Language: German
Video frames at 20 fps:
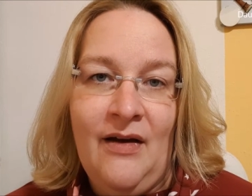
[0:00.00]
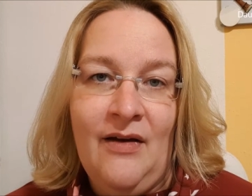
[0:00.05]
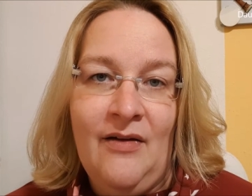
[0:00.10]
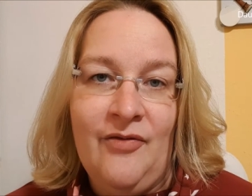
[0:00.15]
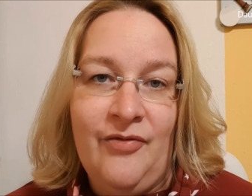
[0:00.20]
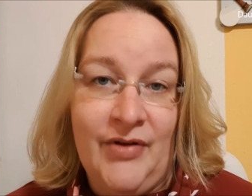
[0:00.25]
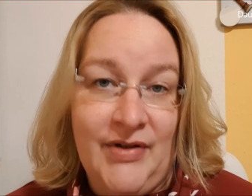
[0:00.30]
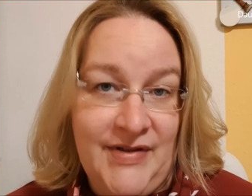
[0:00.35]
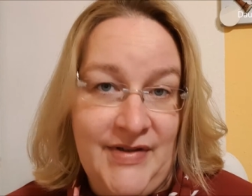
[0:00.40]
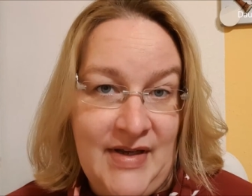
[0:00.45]

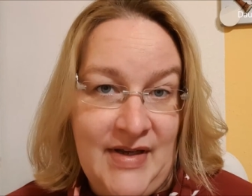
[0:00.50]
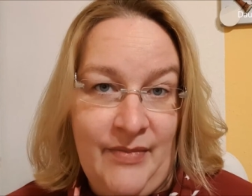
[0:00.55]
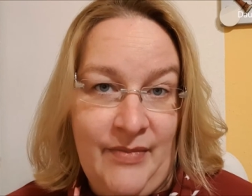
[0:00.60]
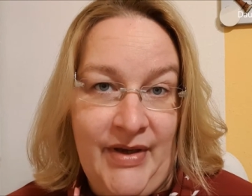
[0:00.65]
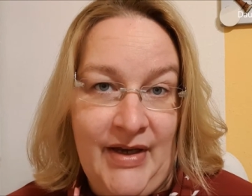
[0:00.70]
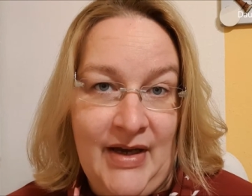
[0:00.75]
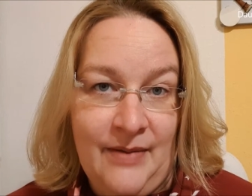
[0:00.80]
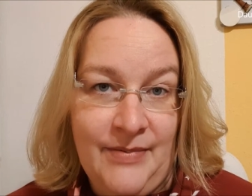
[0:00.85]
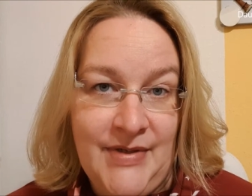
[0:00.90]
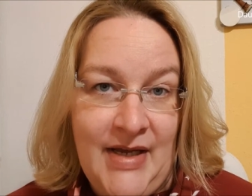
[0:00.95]
von
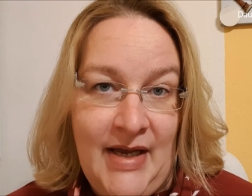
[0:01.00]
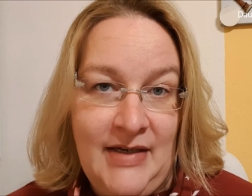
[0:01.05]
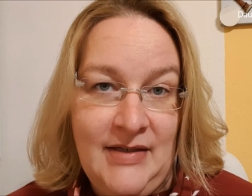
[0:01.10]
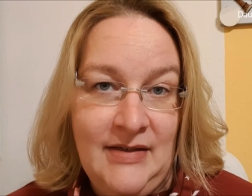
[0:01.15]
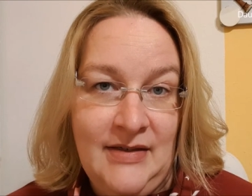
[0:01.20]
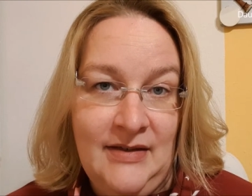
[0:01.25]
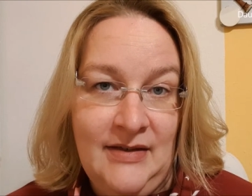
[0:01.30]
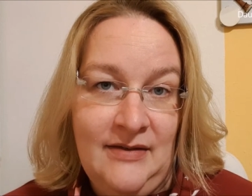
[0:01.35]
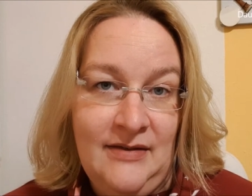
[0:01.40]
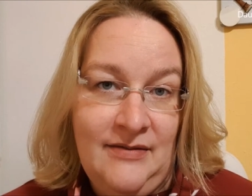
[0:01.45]
Stamping Up
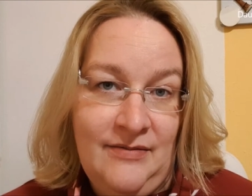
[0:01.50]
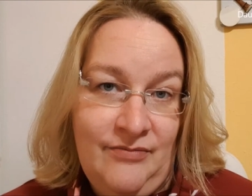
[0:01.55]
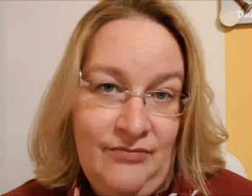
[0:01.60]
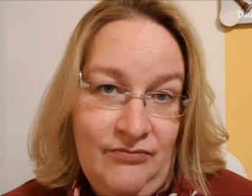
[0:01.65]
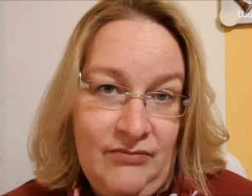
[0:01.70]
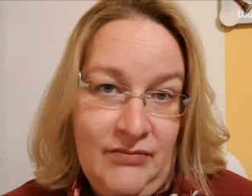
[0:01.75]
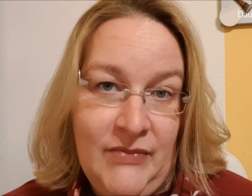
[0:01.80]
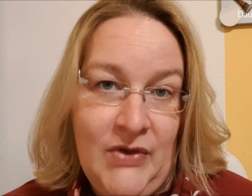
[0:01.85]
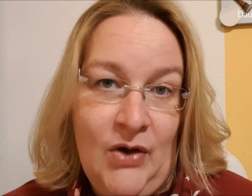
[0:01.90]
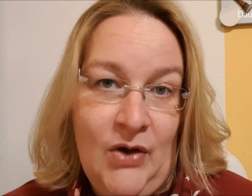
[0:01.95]
Seite,
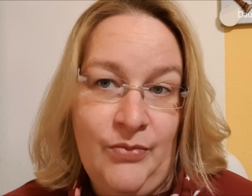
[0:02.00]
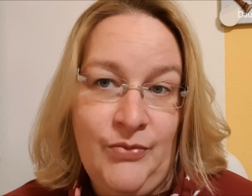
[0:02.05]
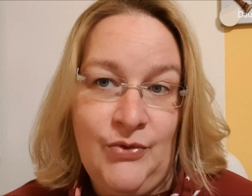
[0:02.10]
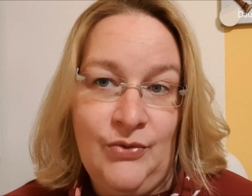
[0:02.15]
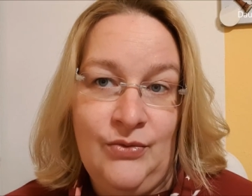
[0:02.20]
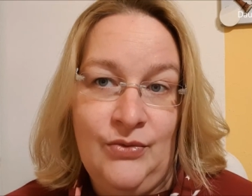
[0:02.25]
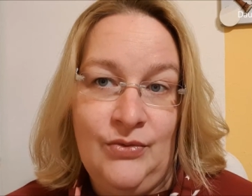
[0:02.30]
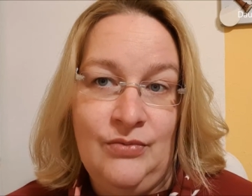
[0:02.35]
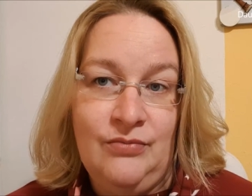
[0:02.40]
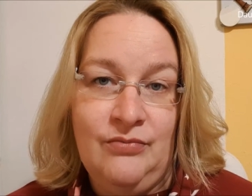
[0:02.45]
ob
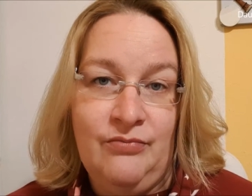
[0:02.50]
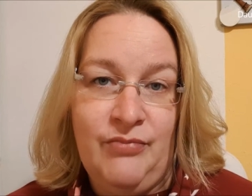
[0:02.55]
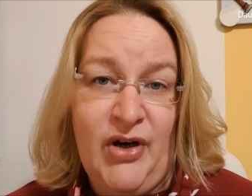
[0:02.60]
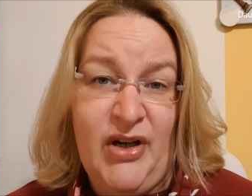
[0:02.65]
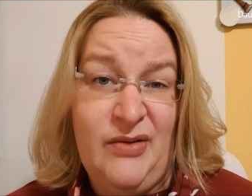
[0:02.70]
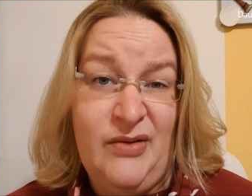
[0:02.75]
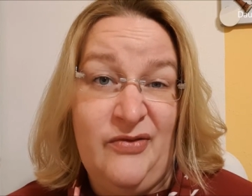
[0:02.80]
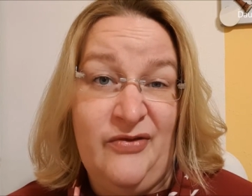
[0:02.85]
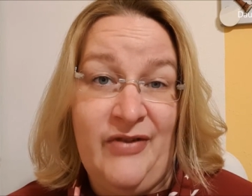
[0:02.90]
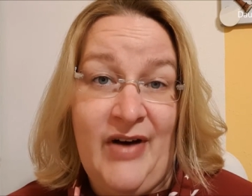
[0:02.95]
du
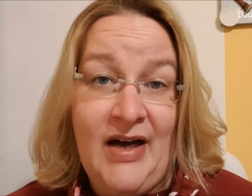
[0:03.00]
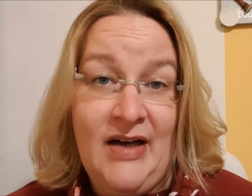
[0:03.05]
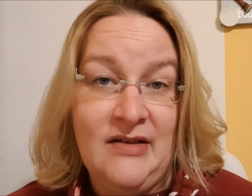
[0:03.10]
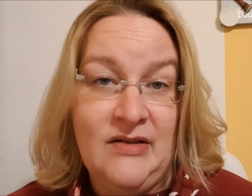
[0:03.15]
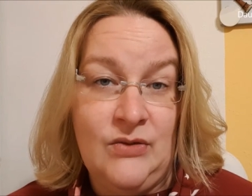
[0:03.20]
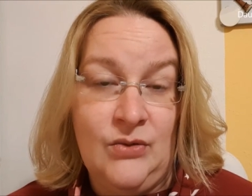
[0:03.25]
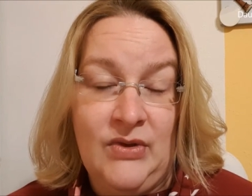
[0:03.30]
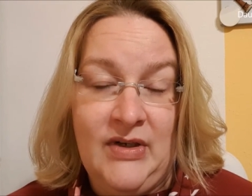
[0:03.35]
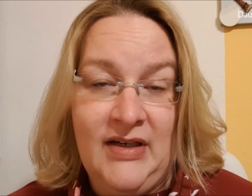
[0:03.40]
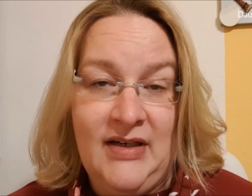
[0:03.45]
Bot
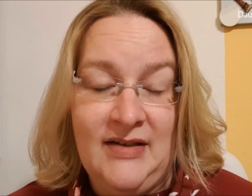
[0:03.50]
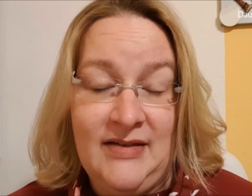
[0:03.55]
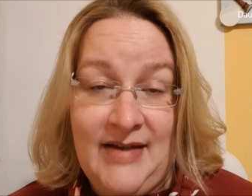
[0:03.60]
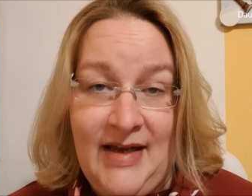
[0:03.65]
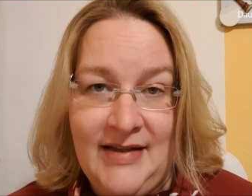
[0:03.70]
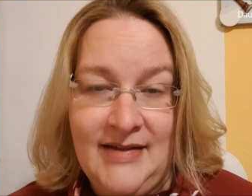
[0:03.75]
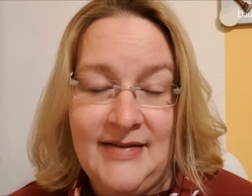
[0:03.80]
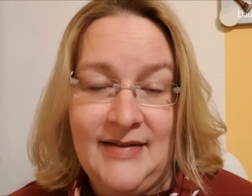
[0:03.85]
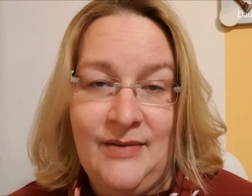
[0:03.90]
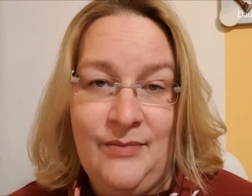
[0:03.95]
warst oder das
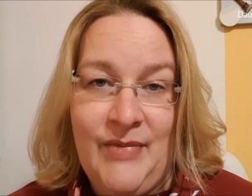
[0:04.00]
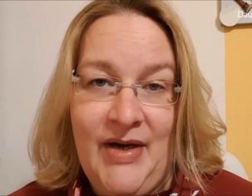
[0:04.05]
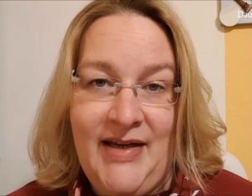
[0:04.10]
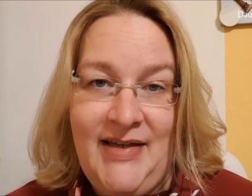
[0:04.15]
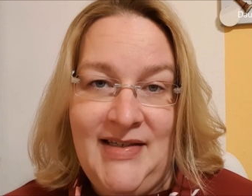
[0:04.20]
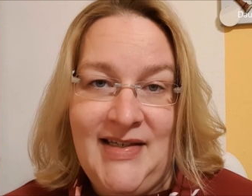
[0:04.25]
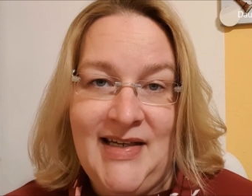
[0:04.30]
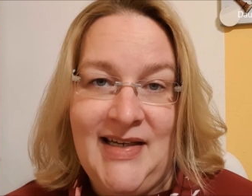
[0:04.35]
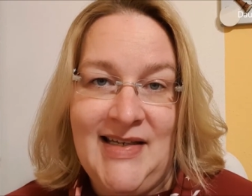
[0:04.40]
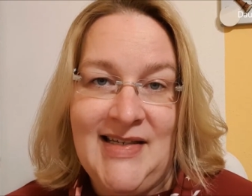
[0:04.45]
ernst
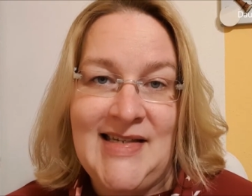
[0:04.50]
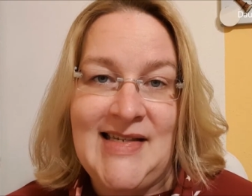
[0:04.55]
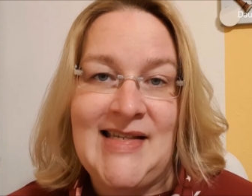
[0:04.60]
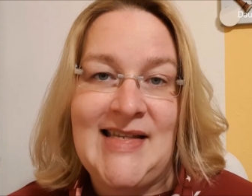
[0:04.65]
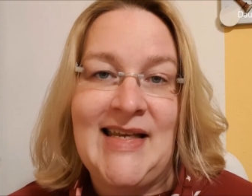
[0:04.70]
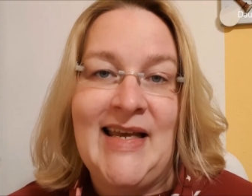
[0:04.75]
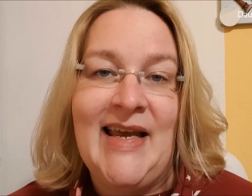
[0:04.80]
gemeint hast.